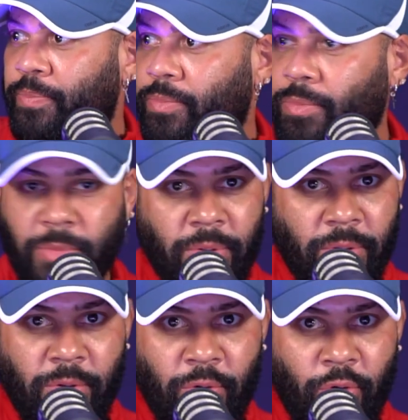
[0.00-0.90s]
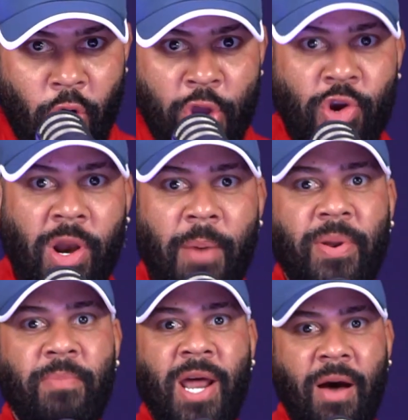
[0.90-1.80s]
No, hay que darte. Coño, la
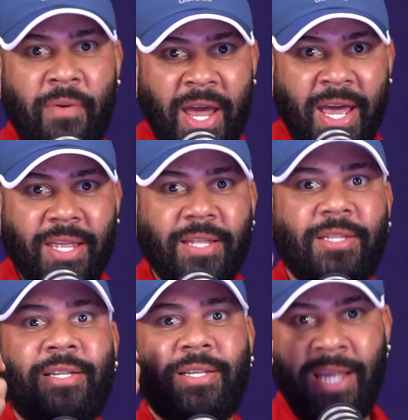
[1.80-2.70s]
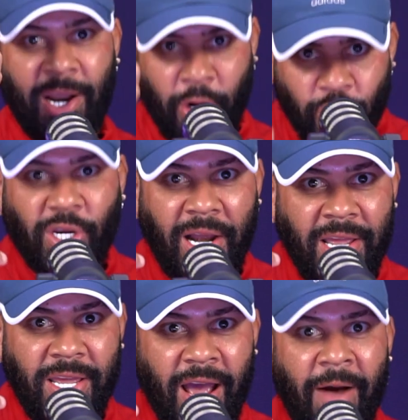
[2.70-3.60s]
primera vez de
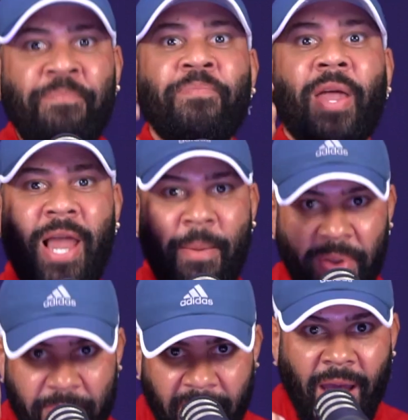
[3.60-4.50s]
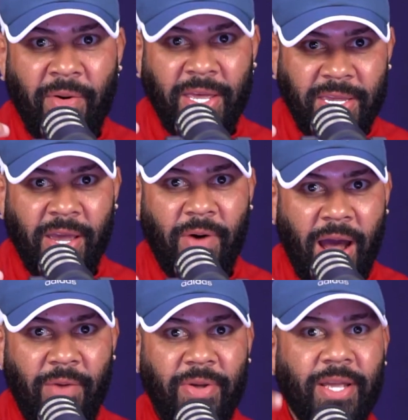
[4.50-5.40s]
Rosalía, la primera vez de J
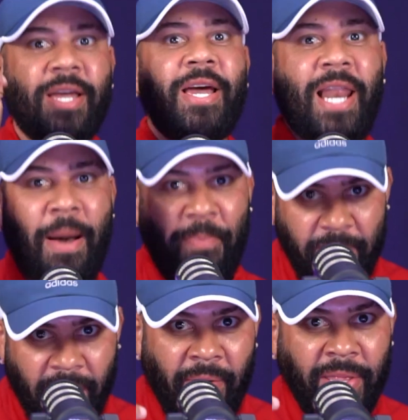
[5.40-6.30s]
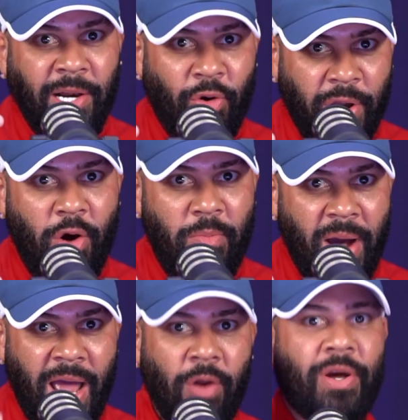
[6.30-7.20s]
Balvin, la primera vez del Conejo
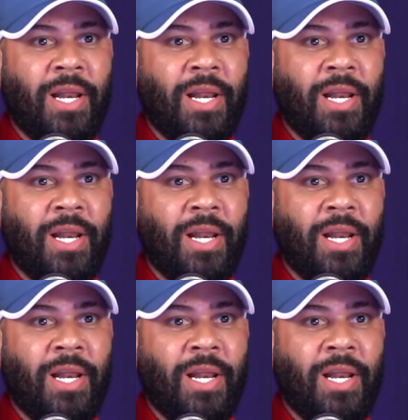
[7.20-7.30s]
Malo y